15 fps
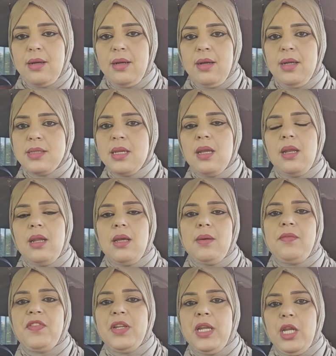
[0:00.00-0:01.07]

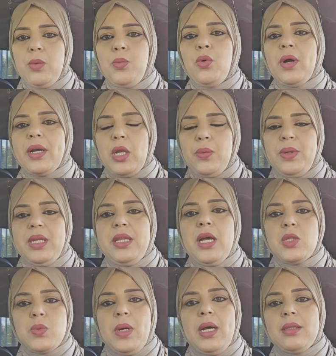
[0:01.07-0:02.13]
حتى فين يلعبوه هكا
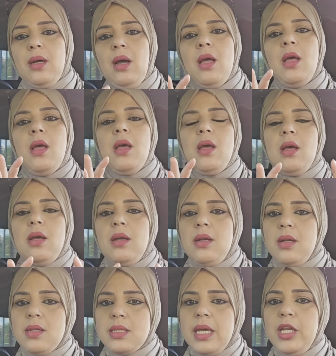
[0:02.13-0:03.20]
الوليدات وهذا
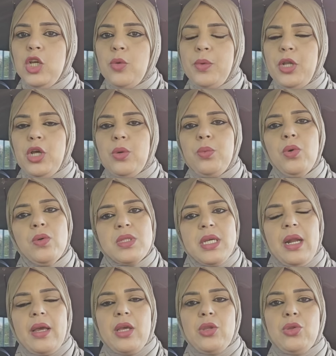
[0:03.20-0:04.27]
أه تخليهم يلعبوا انت
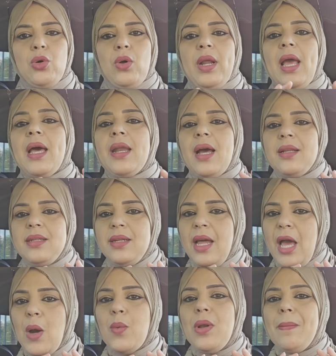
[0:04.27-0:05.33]
راكي دوري انا غادي
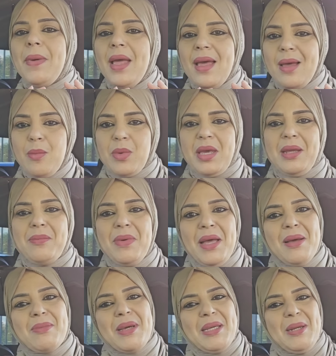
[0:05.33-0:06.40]
نحاول ما امكن
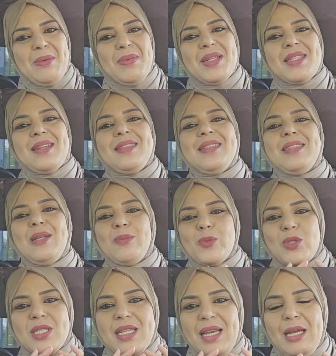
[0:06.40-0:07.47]
ما امكن البنات غادي ندير
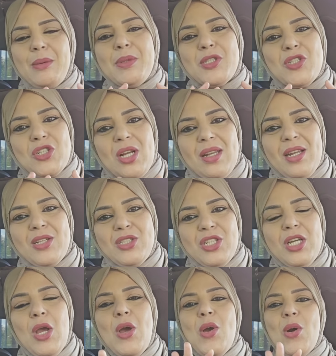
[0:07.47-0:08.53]
المستحيل باش ان شاء الله
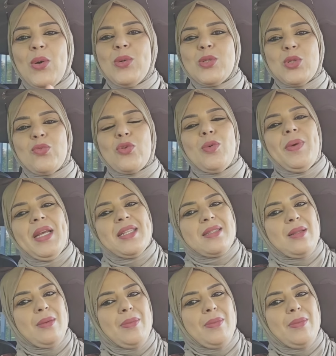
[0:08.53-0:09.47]
نجي ونشوفكم حيت